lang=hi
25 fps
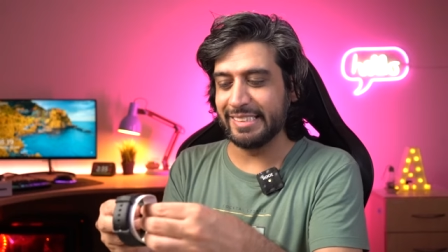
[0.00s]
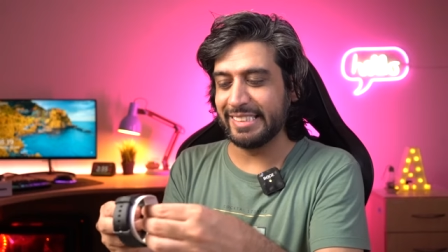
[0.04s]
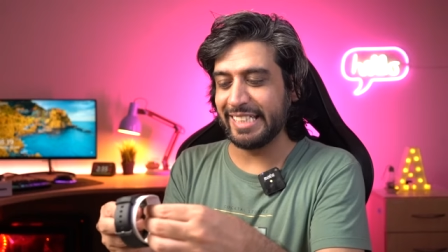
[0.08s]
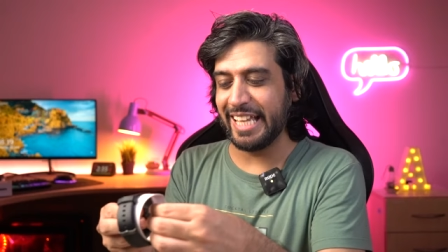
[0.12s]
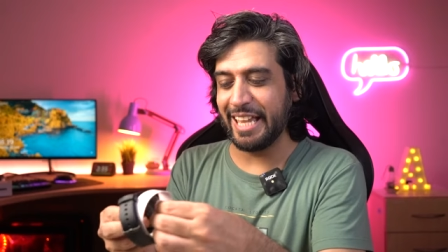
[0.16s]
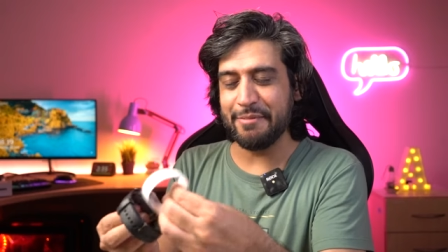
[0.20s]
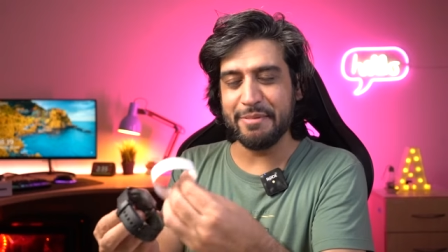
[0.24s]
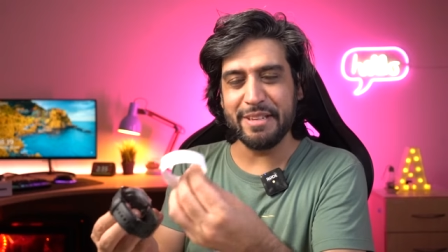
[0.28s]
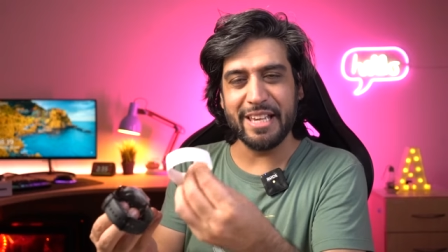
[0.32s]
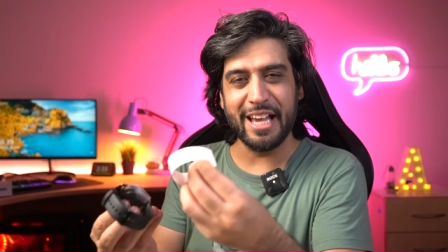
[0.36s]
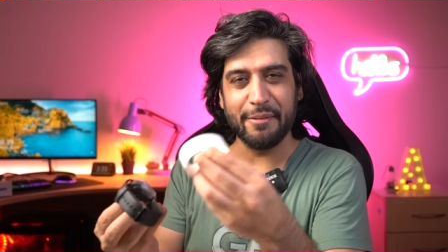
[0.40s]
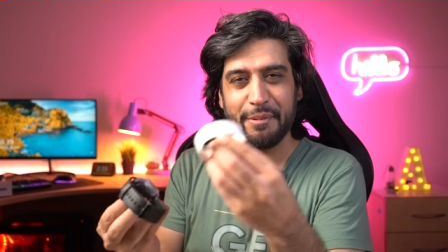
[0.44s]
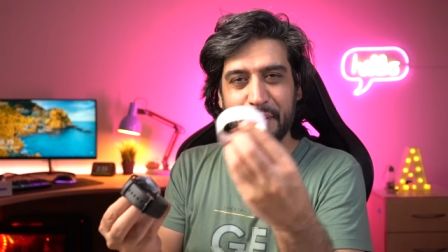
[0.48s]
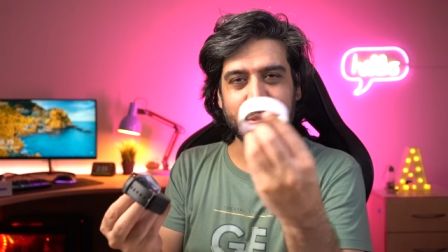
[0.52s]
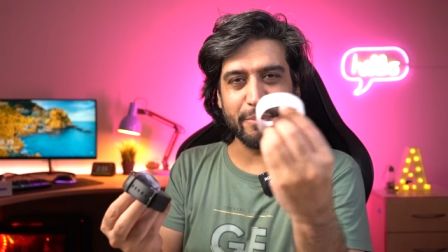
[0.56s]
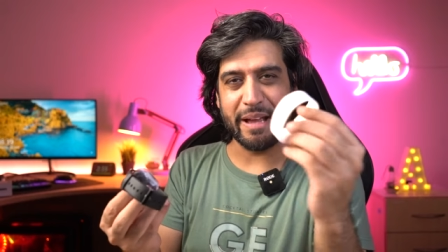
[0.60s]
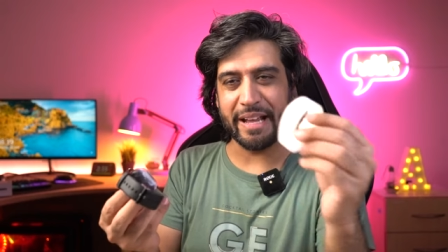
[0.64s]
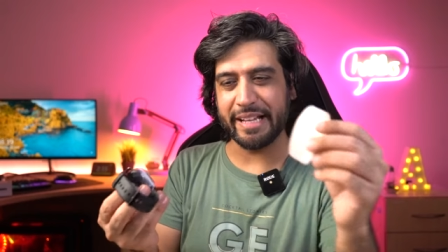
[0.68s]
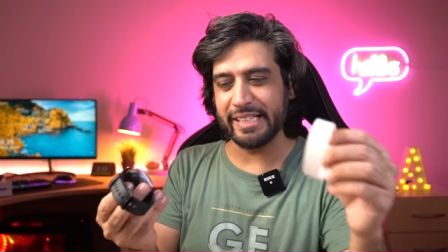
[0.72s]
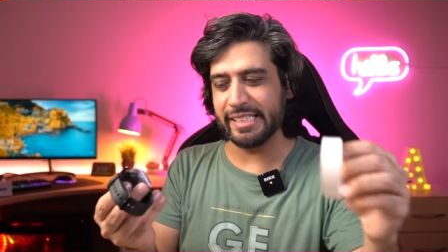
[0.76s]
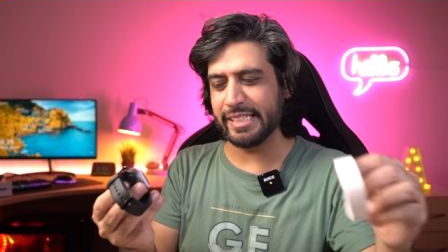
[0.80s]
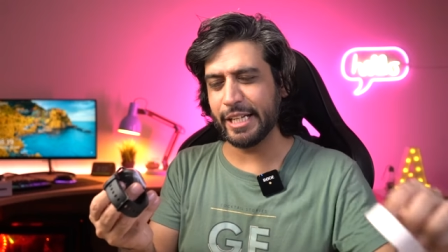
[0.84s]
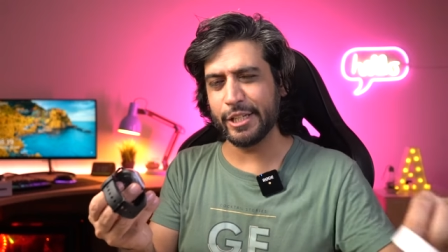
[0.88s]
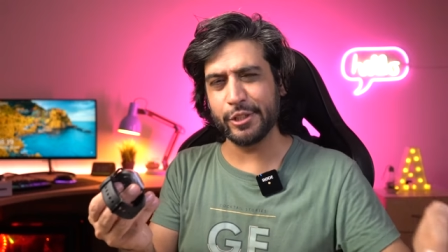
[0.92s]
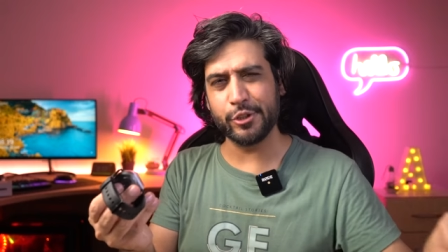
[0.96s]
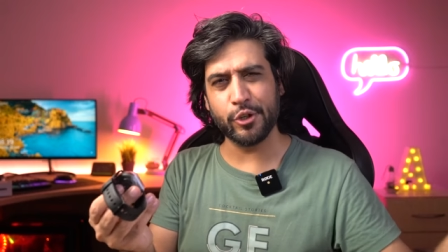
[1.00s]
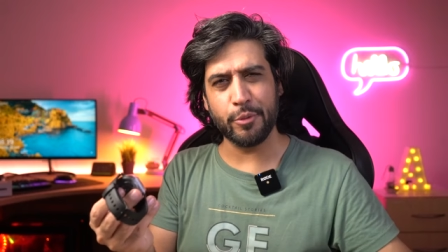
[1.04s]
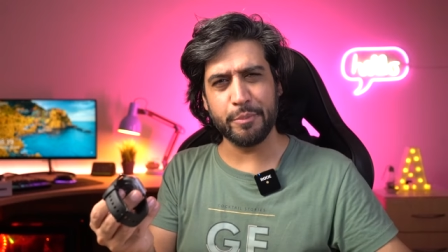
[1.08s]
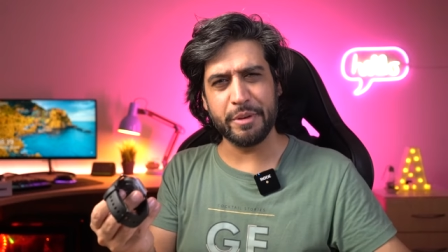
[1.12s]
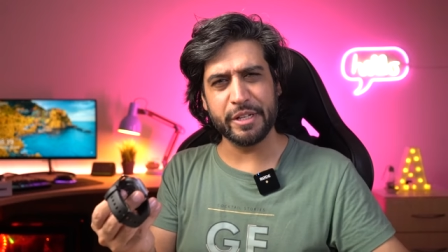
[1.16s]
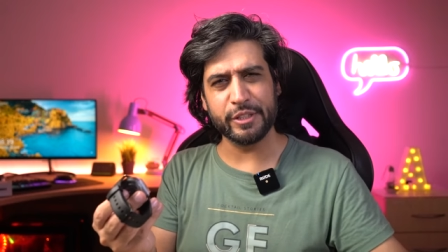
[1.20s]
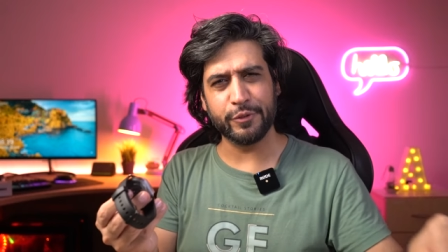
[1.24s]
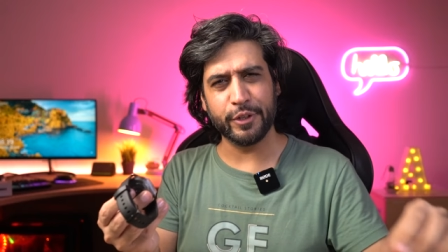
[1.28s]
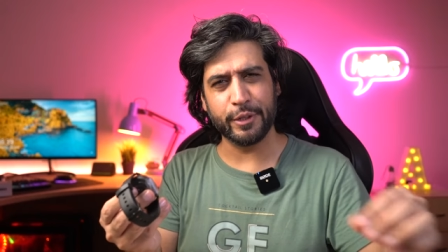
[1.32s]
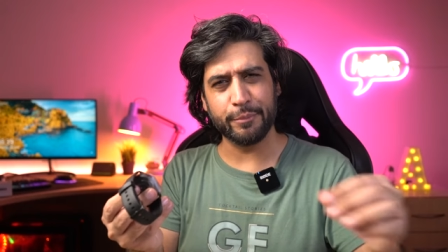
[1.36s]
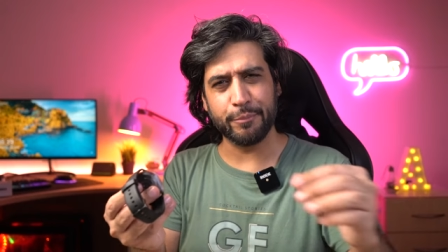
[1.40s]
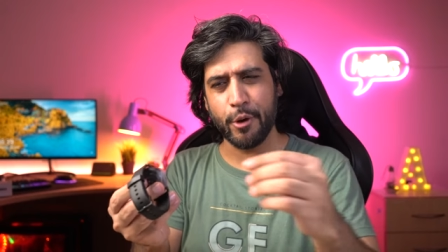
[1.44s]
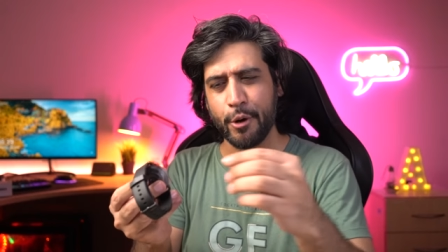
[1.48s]
सेम uh, ही यहाँ पर पैकेजिंग है जो हमें
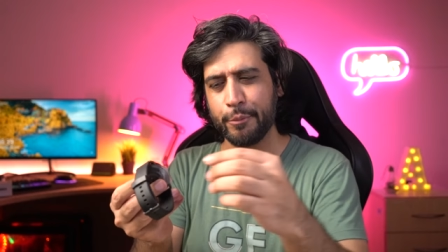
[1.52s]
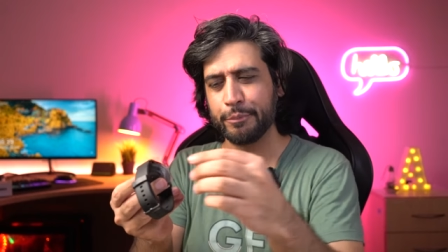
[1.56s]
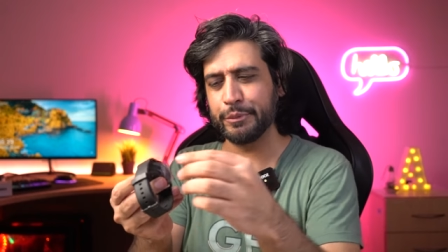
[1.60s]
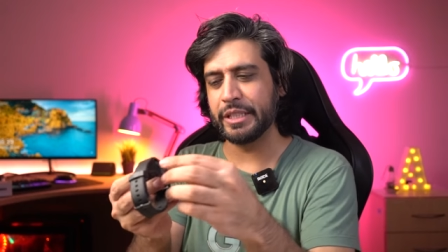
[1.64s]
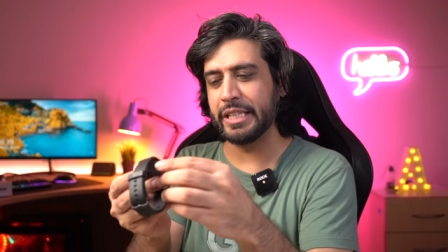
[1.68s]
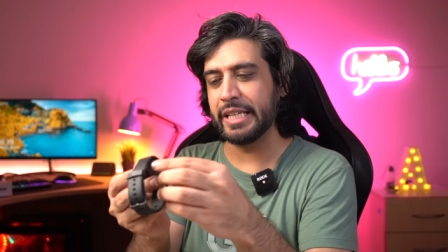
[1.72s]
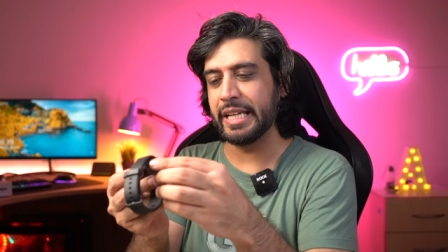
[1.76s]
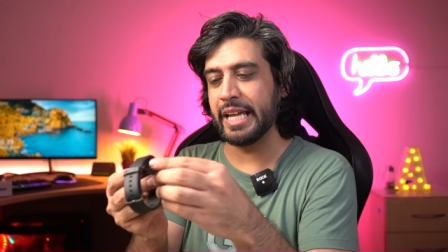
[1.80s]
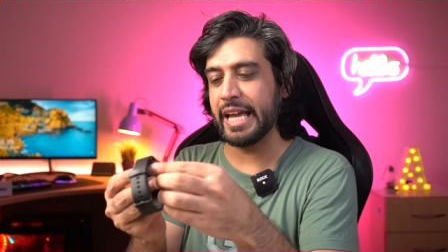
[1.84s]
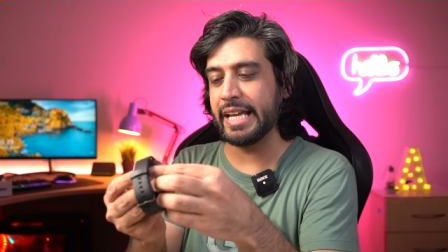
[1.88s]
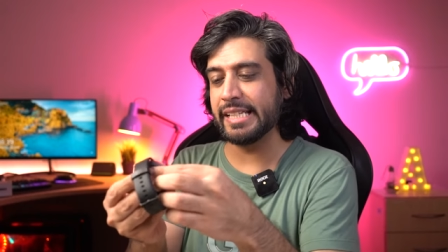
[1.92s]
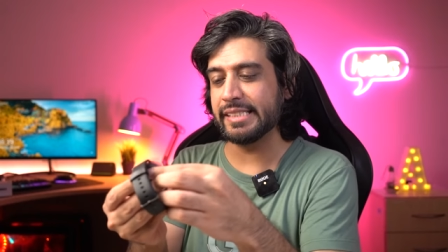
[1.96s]
फिट पॉप थ्री